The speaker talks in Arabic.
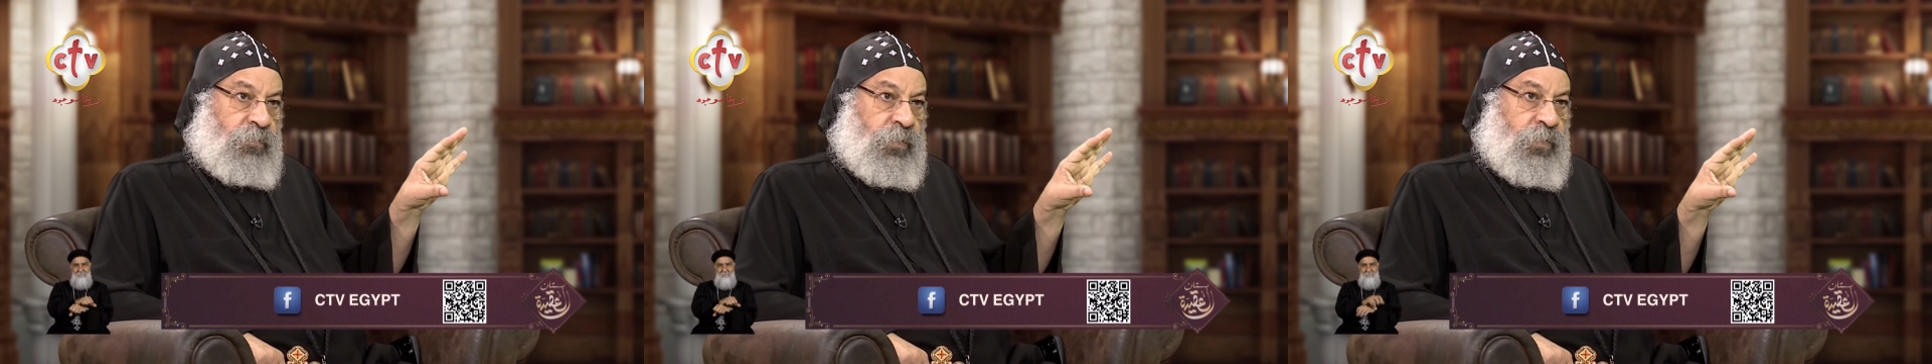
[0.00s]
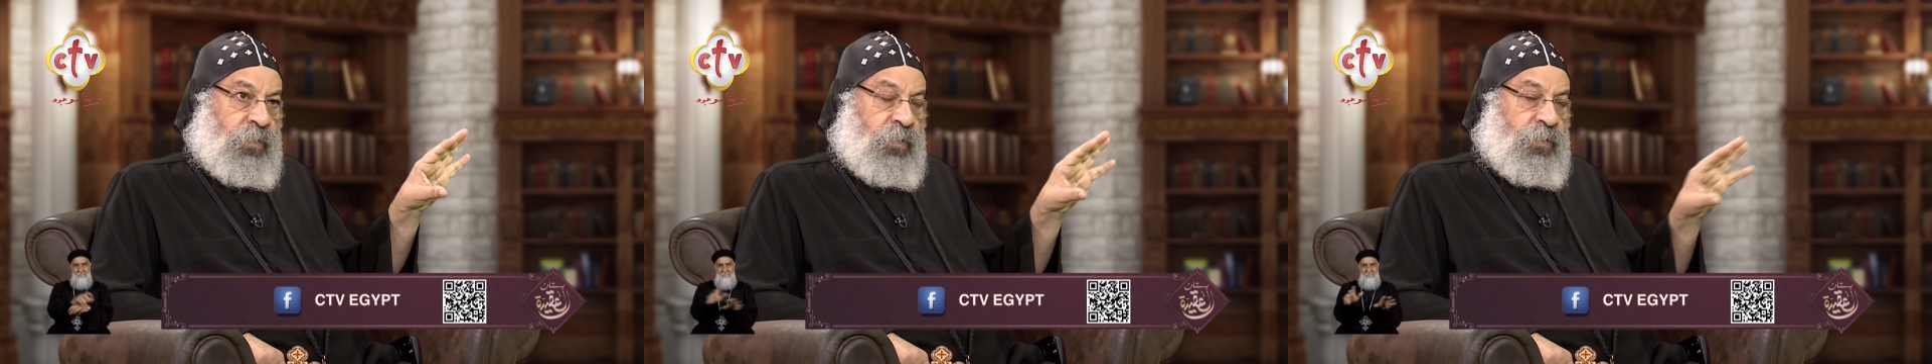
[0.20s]

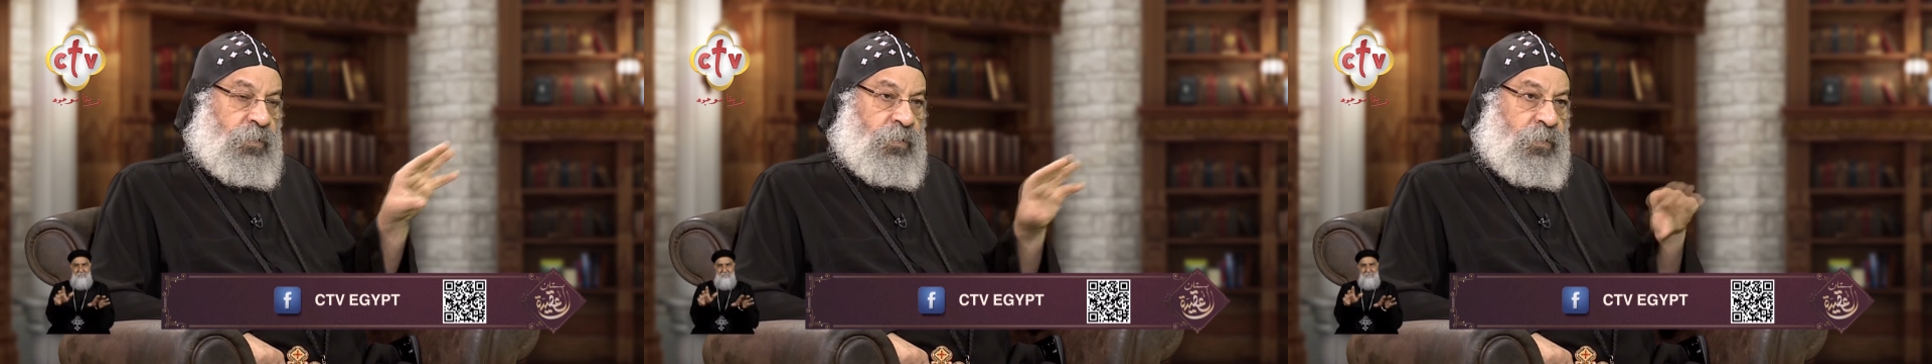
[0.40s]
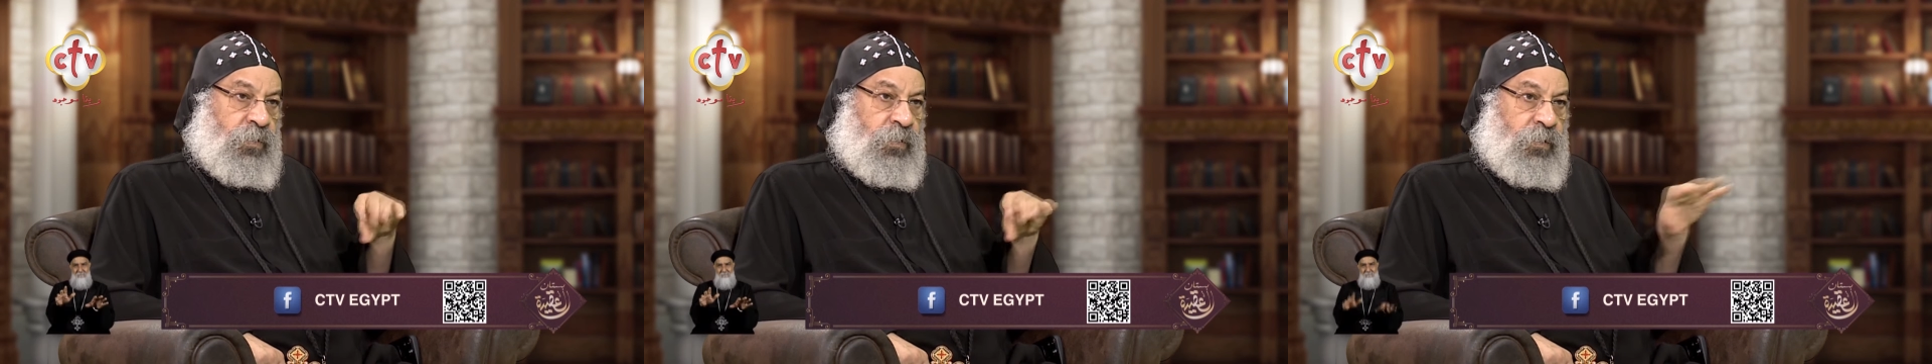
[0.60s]
ما
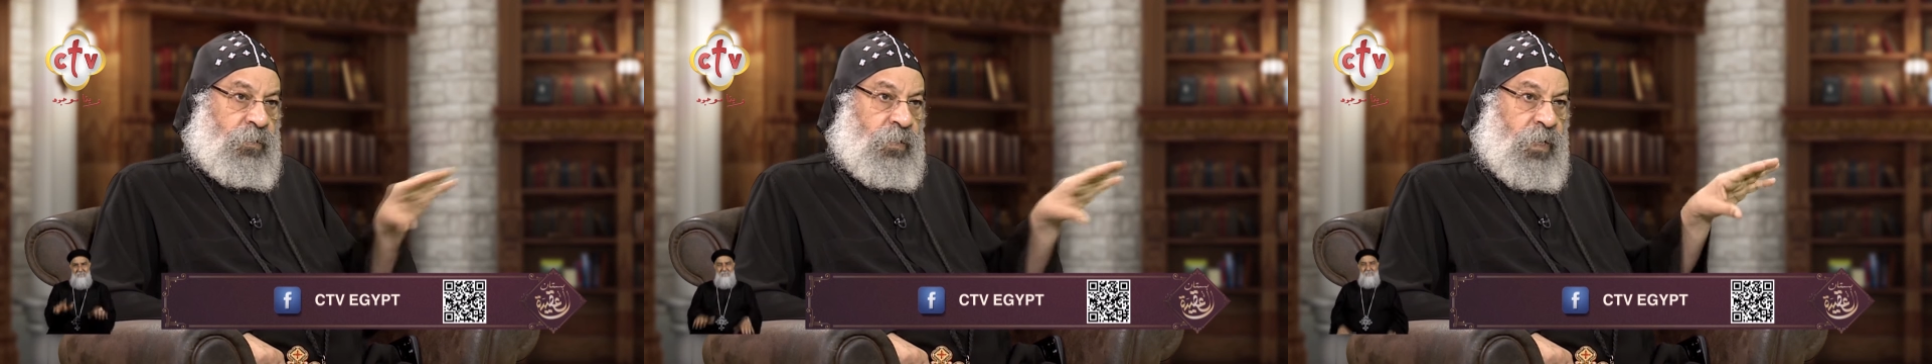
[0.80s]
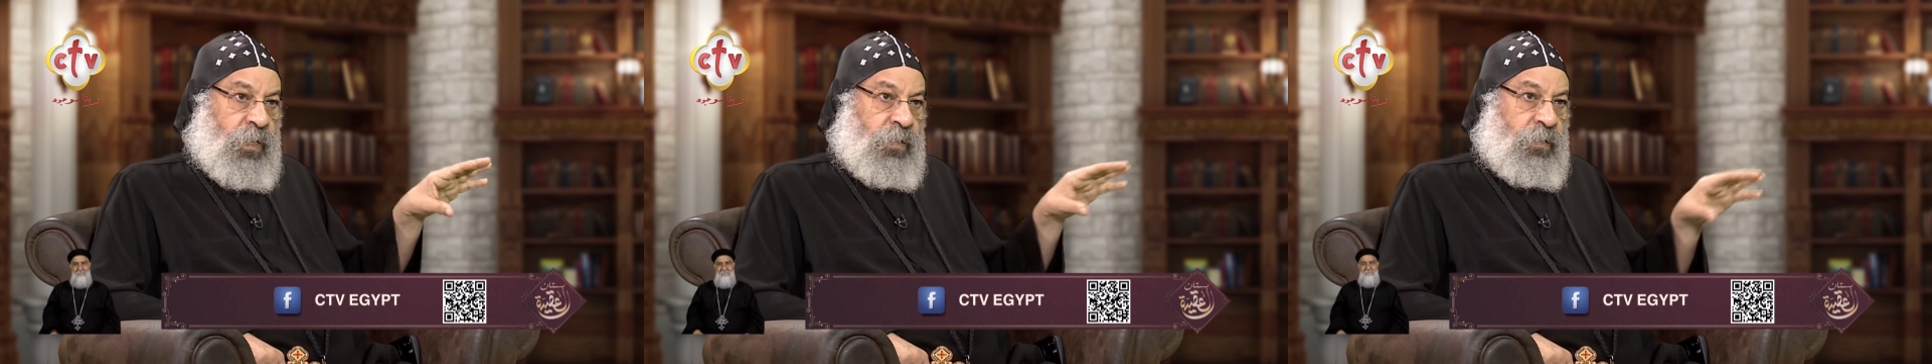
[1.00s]
يقدرش
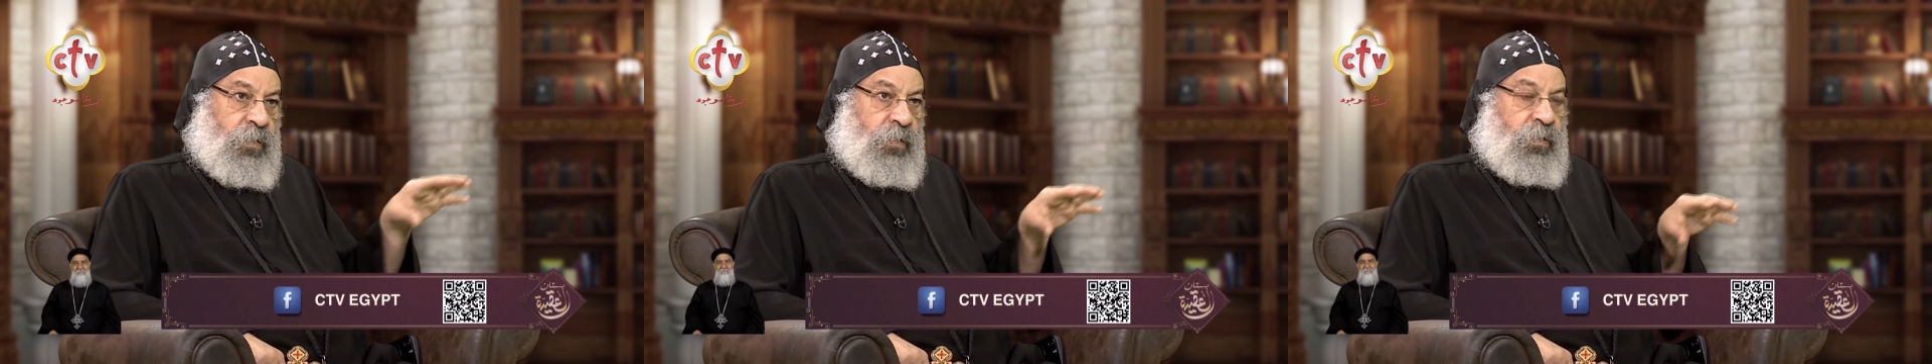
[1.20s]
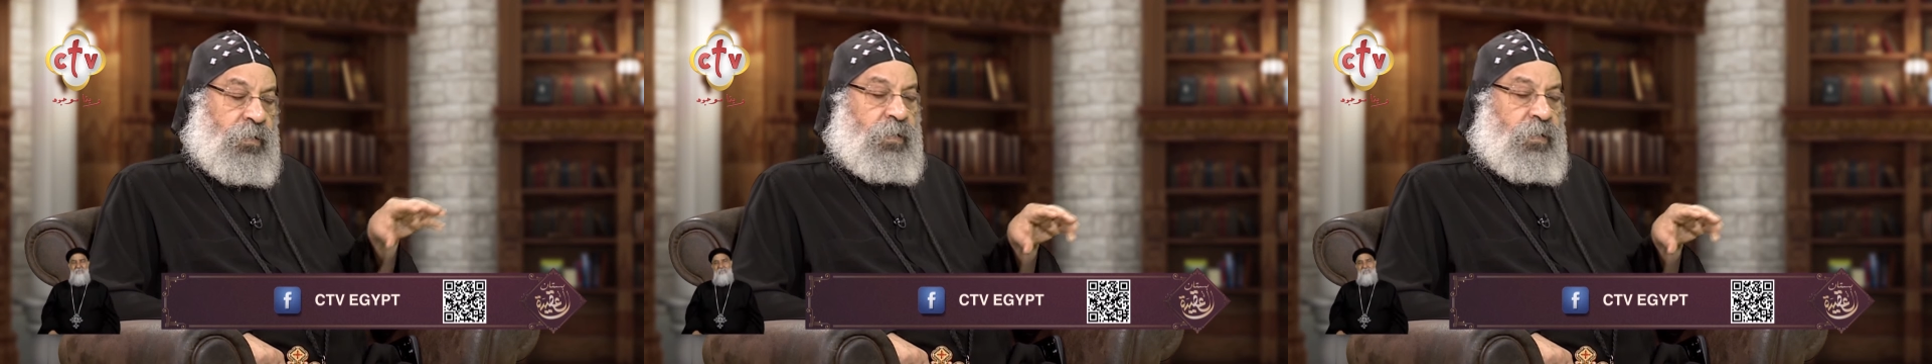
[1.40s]
يتحرك